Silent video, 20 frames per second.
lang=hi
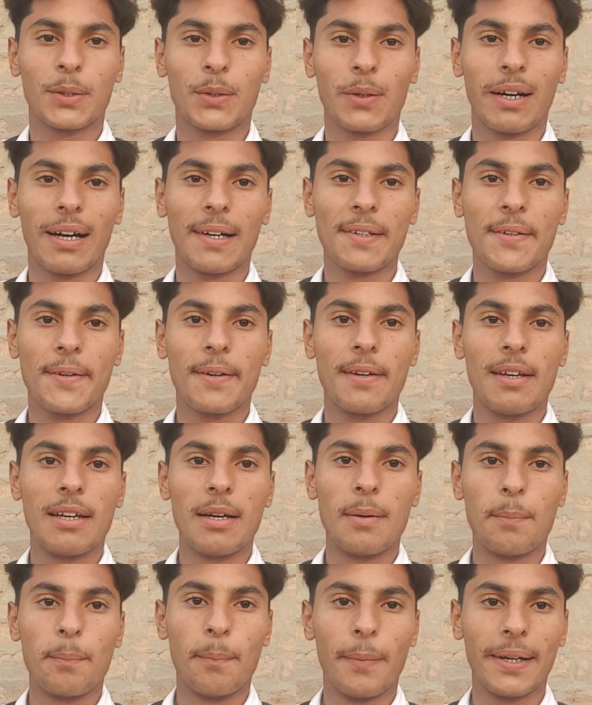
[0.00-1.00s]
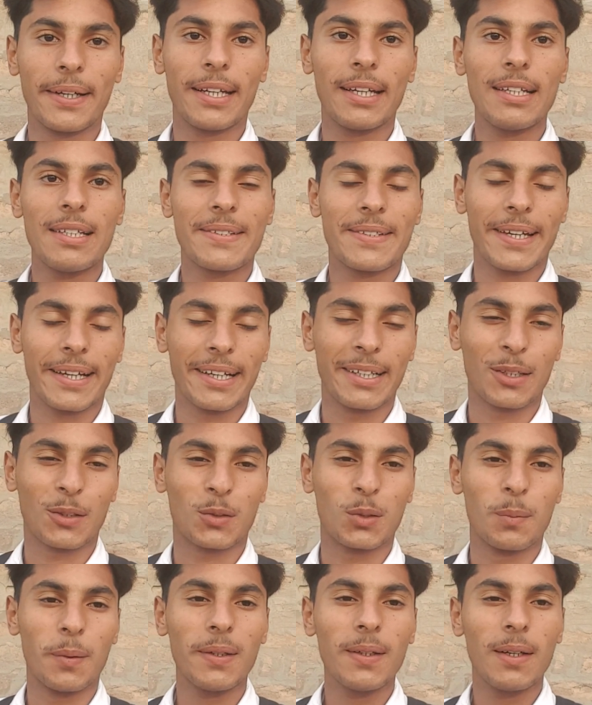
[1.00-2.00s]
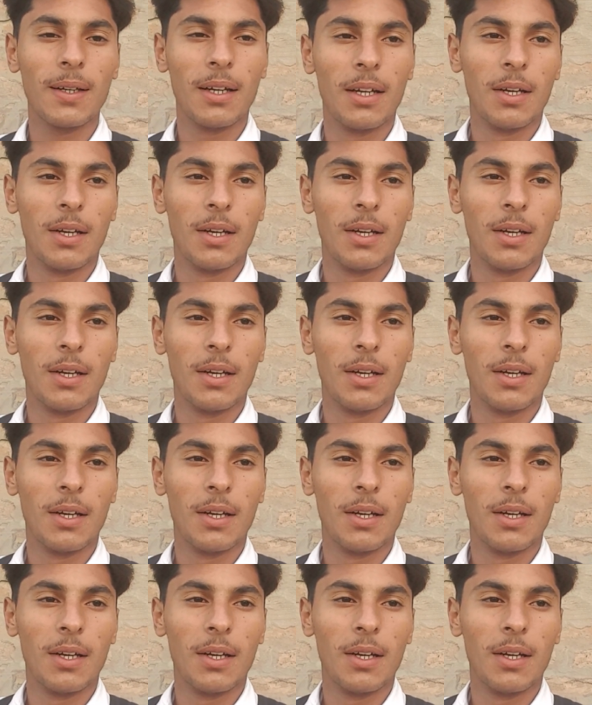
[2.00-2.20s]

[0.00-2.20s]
तो आज मंडे सेकेंड अक्टूबर